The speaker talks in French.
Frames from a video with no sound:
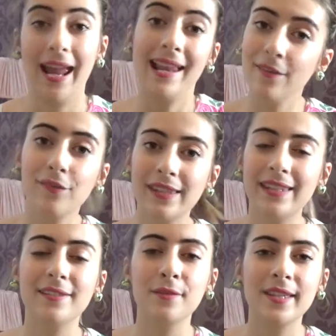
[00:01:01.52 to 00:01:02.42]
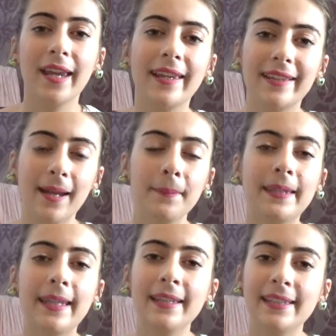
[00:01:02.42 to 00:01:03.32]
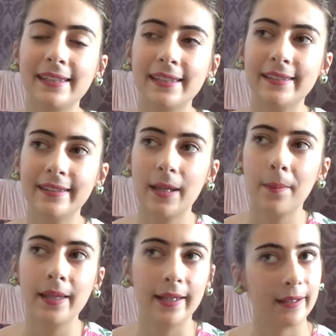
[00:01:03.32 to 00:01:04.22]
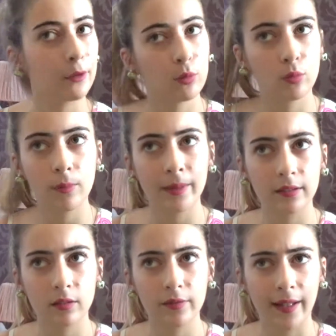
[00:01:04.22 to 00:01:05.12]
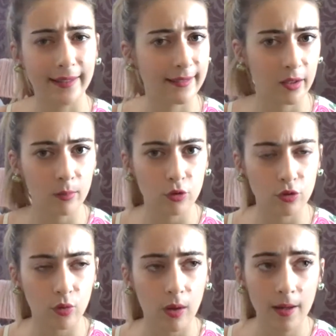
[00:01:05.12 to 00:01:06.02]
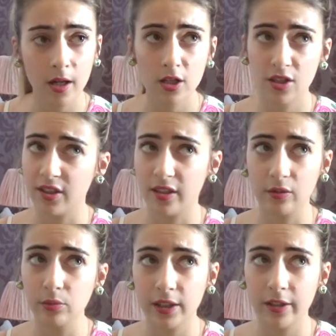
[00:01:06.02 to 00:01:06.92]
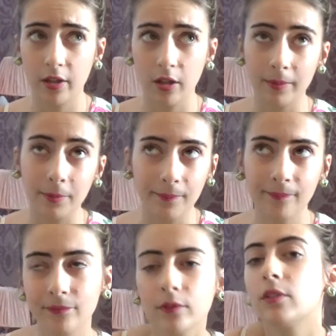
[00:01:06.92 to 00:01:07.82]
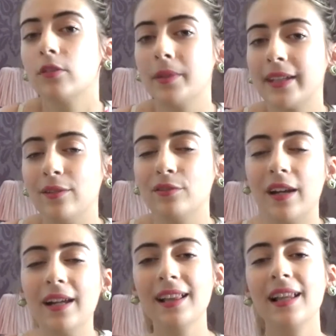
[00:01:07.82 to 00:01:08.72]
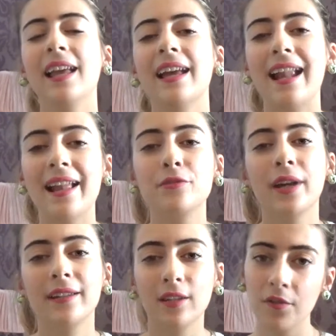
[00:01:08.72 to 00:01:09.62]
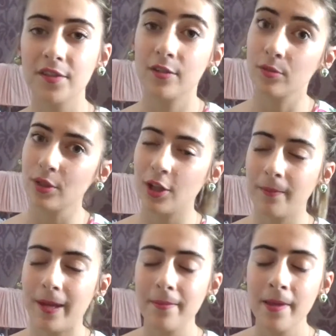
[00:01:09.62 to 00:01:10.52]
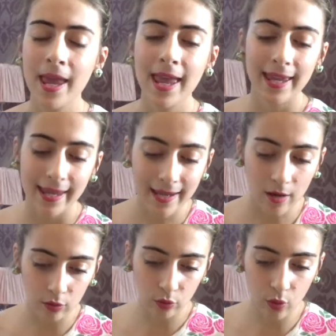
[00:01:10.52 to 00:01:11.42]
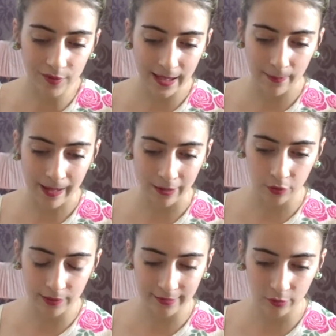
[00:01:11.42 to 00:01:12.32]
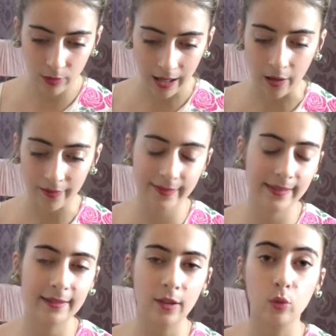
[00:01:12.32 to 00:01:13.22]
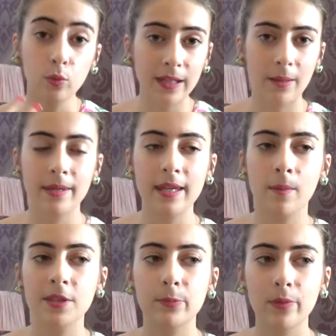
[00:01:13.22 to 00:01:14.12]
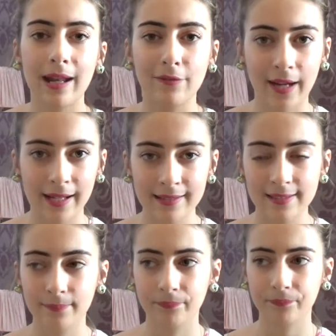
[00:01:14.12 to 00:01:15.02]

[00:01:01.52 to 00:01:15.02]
elle est finie, c'est une série qui est terminée, qui s'est terminée il y a quelques mois maintenant, vers décembre je crois. J'étais dégoûtée d'ailleurs, mais bon, faut bien qu'il y ait une fin. Elle a duré 9 saisons quand même, et en gros ça parle de l'histoire, alors c'est un groupe d'amis, un petit peu à la Friends,